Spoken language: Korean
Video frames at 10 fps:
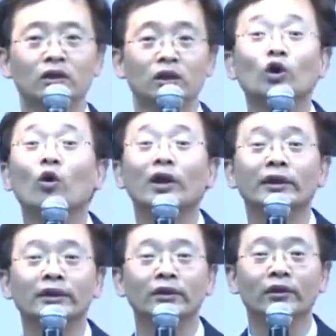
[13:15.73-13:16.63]
저
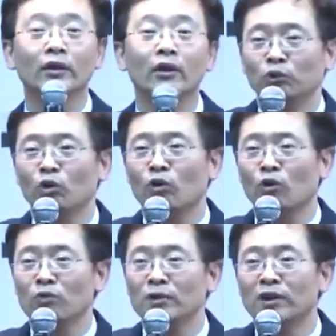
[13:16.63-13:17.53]
전도까지 했어요.
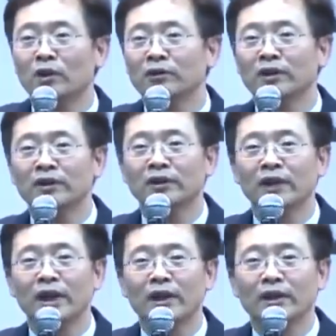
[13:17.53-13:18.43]
불교를 믿는다고
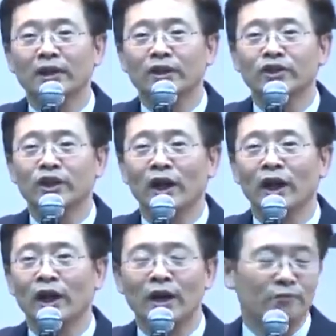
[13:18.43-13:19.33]
들었는데
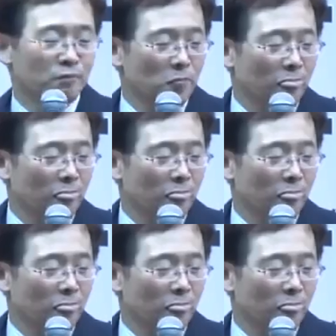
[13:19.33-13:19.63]
제가